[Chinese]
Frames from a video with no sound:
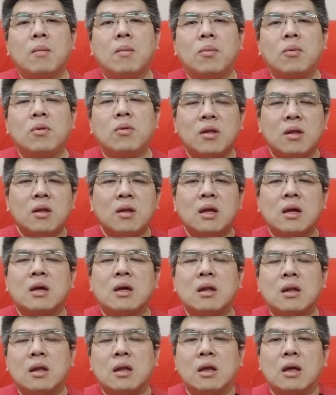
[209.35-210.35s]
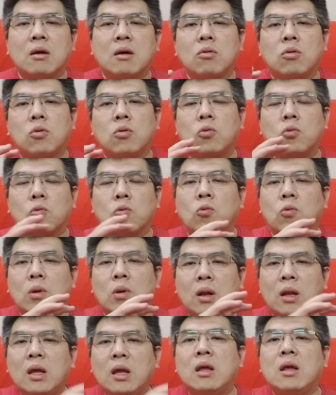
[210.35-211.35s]
不是一个你要主
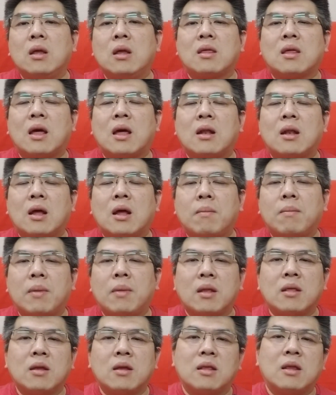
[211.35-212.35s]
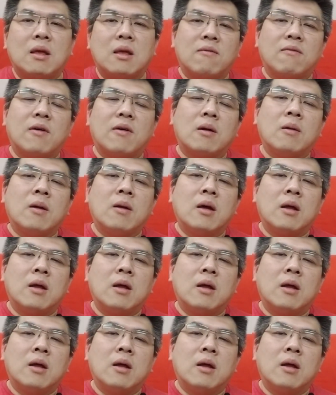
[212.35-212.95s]
力在那边的地方，